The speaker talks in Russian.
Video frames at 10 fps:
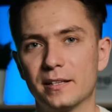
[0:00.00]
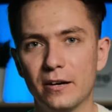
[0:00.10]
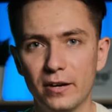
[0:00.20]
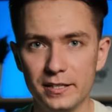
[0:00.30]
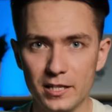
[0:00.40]

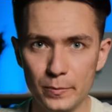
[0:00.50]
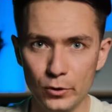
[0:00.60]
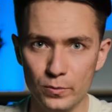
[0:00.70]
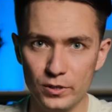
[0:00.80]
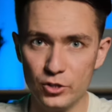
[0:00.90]
Давайте
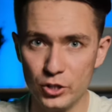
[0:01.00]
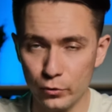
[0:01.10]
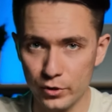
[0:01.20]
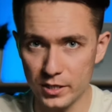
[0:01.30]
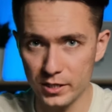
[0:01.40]
разберемся, из
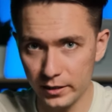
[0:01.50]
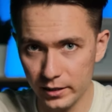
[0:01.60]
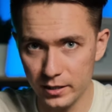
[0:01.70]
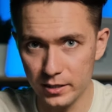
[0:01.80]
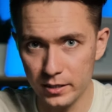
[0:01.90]
чего же состоит
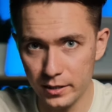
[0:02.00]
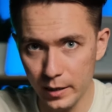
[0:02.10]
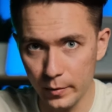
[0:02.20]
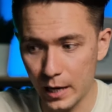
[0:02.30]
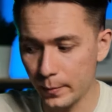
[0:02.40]
эта
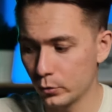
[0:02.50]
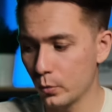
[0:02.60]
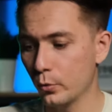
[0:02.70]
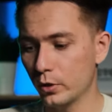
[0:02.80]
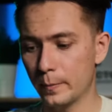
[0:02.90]
система, а
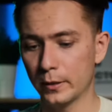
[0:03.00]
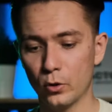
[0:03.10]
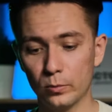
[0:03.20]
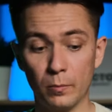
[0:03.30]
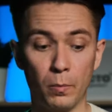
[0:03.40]
потом более
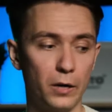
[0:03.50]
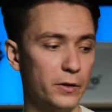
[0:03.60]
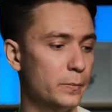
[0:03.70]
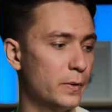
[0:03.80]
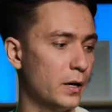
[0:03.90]
подробно
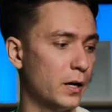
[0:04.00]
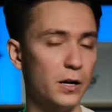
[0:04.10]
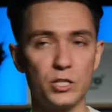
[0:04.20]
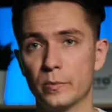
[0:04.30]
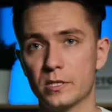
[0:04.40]
поговорим о
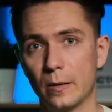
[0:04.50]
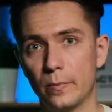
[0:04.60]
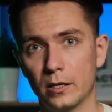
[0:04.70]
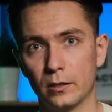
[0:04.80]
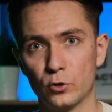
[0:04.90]
каждом из
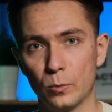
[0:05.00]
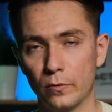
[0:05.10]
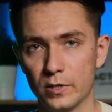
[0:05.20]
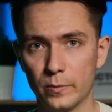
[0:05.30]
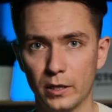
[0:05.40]
комплектов, чтобы
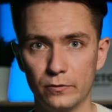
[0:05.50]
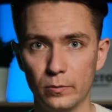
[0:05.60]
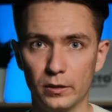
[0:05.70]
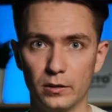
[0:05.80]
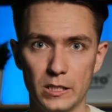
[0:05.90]
вы смогли
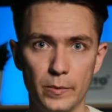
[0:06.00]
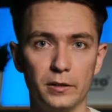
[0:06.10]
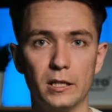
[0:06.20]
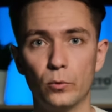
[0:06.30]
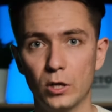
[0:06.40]
выбрать для себя
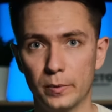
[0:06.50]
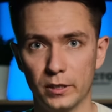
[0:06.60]
наиболее